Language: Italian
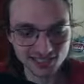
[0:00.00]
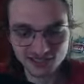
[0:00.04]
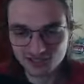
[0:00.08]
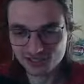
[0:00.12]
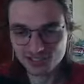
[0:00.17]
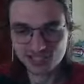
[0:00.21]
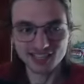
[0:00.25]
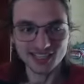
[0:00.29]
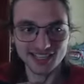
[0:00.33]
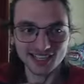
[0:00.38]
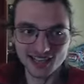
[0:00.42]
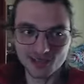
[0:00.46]

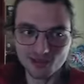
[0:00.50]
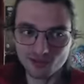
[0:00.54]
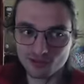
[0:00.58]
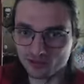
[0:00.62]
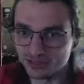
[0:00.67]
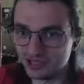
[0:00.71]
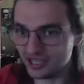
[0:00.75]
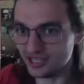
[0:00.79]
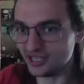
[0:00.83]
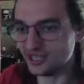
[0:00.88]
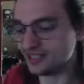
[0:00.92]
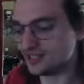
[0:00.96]
accendere le
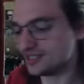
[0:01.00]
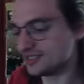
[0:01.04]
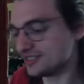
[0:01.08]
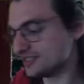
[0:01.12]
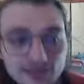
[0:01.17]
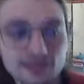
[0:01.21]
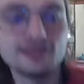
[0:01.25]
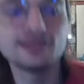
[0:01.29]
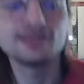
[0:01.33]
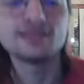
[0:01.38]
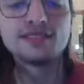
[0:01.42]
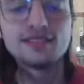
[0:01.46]
luci.
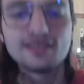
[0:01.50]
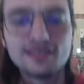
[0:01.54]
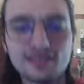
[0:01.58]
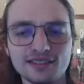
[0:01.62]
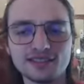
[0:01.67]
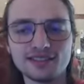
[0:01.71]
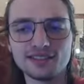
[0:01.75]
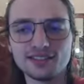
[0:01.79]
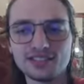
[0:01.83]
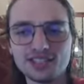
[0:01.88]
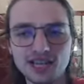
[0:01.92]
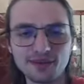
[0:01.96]

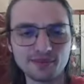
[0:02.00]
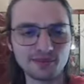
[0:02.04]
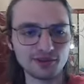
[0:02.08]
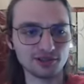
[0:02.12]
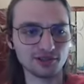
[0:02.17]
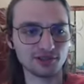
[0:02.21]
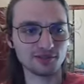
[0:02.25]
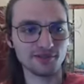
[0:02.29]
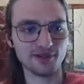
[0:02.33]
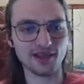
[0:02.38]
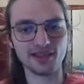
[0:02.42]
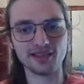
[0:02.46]
Già
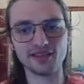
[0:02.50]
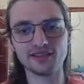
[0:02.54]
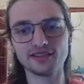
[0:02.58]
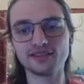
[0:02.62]
molto meglio.